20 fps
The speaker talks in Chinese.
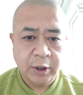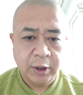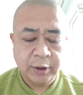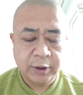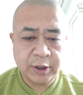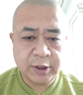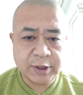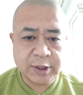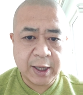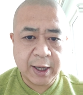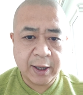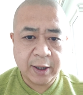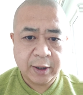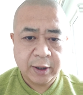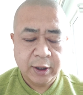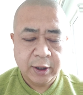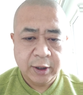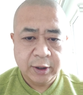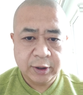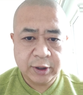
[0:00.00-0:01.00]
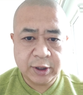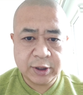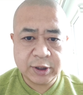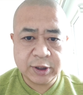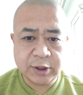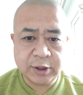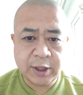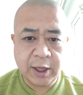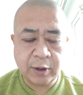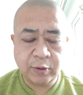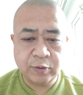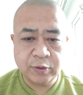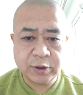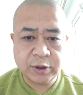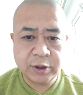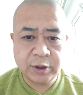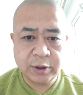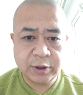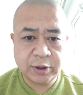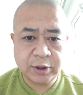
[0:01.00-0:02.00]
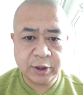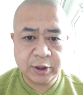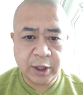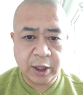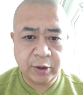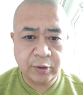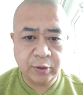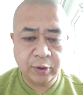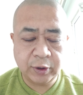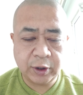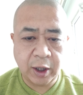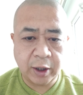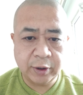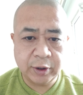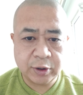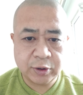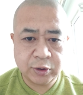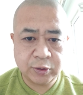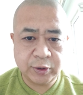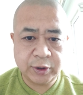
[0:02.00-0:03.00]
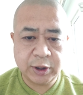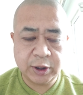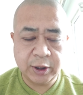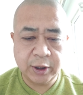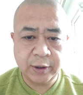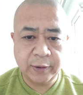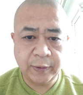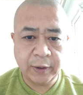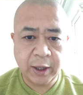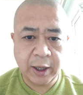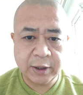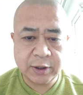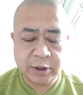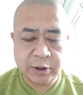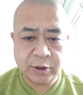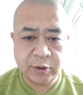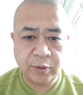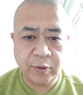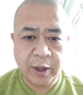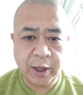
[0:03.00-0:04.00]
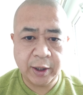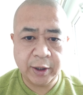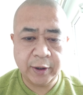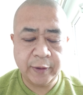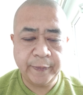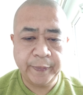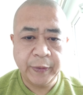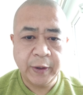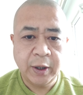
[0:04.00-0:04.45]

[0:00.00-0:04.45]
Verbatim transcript: 第三、第四家公司直接由党的书记来进行管理，